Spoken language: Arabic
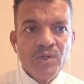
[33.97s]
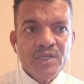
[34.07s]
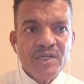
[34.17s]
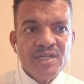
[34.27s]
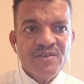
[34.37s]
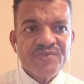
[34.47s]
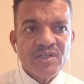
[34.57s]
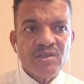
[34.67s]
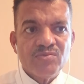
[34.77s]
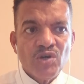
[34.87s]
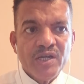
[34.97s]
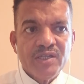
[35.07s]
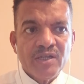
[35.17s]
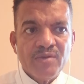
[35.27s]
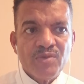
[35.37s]
ولكن ليس فردا
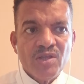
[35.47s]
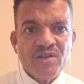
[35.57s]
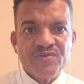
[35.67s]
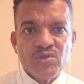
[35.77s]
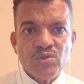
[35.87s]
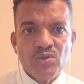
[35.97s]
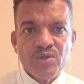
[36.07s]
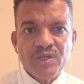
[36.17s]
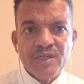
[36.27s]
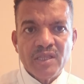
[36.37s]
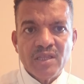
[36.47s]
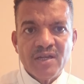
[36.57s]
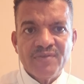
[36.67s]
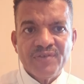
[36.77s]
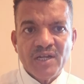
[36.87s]
معين كما يظهر في السلوك
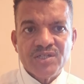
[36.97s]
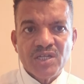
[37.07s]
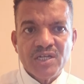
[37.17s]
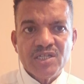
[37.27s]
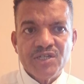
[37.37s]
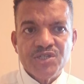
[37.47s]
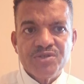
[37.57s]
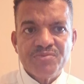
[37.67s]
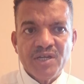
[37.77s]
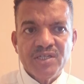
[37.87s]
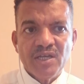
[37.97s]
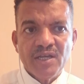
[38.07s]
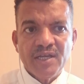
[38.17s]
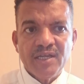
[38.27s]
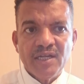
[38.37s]
الإثاري في الحشرات الاجتماعية
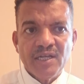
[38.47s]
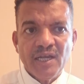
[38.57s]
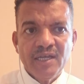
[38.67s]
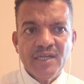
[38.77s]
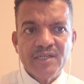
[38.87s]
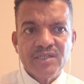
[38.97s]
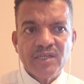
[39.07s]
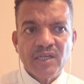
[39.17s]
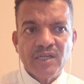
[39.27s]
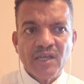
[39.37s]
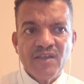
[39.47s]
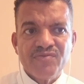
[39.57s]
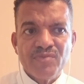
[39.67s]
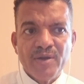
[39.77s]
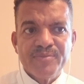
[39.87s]
الكائنات الحية التي
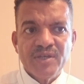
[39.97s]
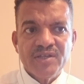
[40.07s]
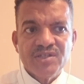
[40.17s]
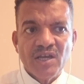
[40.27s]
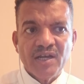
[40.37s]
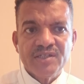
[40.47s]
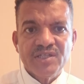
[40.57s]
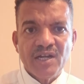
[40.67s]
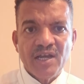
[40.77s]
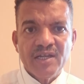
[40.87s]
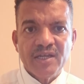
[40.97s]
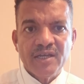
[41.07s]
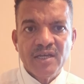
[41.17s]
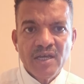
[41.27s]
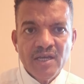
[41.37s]
تتكيف مع بيئتها قادرة على
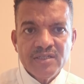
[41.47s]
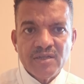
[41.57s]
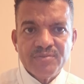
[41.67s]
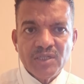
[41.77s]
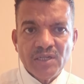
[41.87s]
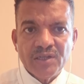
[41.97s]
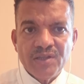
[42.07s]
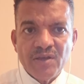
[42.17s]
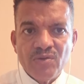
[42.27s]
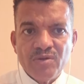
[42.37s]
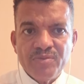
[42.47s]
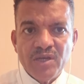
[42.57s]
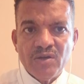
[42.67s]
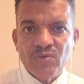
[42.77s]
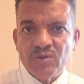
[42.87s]
تأمين الغذاء
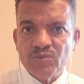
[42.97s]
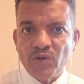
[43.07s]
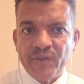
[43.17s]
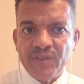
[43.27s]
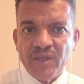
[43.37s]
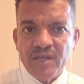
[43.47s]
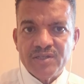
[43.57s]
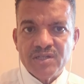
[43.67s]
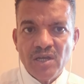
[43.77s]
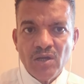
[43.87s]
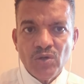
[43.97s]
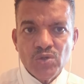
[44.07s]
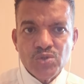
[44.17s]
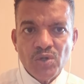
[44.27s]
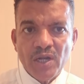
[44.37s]
والماء والمغذيات
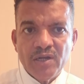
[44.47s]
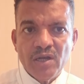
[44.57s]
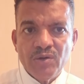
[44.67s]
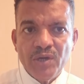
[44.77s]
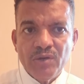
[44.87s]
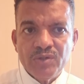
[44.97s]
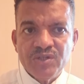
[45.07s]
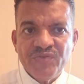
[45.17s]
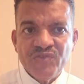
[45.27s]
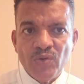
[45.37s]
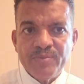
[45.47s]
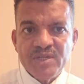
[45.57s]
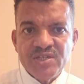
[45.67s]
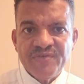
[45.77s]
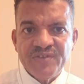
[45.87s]
الحصول على الهواء والدفء
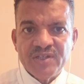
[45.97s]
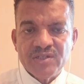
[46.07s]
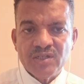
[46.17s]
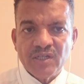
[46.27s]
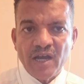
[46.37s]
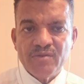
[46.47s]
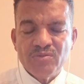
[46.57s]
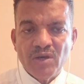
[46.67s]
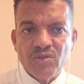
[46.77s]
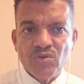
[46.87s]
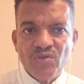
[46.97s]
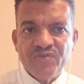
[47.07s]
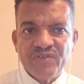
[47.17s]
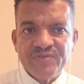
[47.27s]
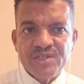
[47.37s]
والمسافات التعامل مع
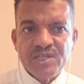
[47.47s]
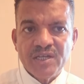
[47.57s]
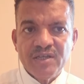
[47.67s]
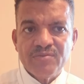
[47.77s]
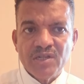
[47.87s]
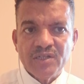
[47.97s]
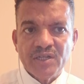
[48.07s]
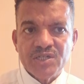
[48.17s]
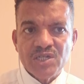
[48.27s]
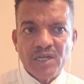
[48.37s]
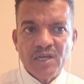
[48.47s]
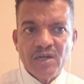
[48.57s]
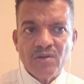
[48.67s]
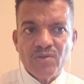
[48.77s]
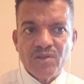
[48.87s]
الظروف الفيزيائية مثل درجة
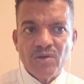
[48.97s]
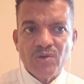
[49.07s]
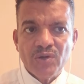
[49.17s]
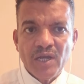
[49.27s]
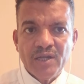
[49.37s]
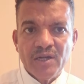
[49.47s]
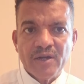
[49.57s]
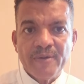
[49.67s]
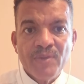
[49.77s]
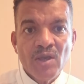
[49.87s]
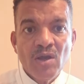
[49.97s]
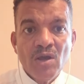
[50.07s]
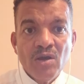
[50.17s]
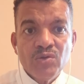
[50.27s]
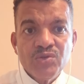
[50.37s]
الحرارة والضوء والحرارة
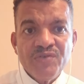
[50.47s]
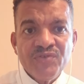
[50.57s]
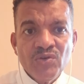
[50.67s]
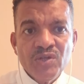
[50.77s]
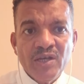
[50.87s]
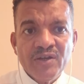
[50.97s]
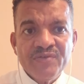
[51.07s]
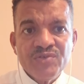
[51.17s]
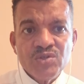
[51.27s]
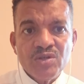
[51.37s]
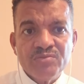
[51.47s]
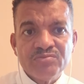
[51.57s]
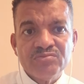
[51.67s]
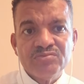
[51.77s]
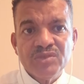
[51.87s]
يدافعون عن
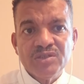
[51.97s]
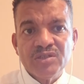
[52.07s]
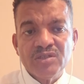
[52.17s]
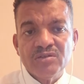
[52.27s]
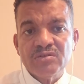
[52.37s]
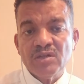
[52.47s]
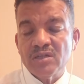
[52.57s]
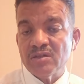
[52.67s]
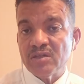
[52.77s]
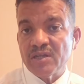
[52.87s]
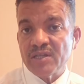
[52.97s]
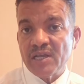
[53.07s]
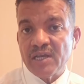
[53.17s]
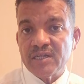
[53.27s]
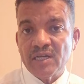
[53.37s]
أنفسهم من آه، هذه
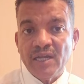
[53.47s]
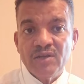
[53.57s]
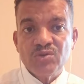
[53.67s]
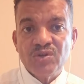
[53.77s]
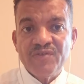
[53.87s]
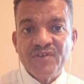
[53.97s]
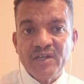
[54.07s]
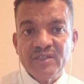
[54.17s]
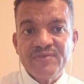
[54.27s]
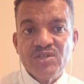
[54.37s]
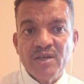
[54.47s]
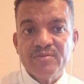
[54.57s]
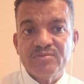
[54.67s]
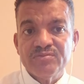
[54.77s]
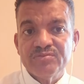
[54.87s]
الكائنات الحية تدافع عن
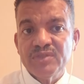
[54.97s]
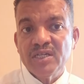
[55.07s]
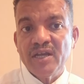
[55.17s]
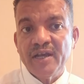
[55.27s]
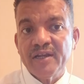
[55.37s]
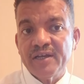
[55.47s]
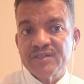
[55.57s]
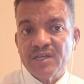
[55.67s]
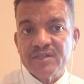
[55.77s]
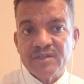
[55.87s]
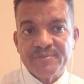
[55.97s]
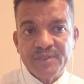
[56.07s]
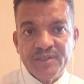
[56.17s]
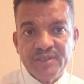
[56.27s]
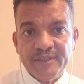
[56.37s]
نفسها من اعدائها
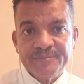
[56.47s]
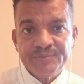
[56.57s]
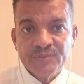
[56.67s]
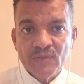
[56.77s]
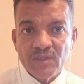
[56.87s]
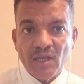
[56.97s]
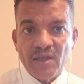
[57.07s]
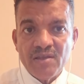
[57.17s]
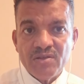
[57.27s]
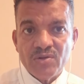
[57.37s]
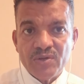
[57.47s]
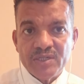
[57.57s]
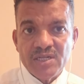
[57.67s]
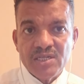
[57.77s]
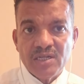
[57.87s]
الطبيعيين تكاثر
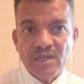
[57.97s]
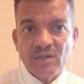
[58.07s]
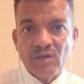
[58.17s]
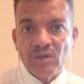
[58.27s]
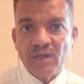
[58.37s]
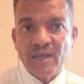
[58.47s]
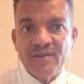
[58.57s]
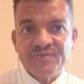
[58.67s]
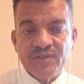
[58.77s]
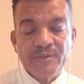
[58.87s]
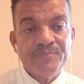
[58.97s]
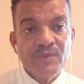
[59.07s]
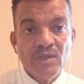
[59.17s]
والنسل الخلفي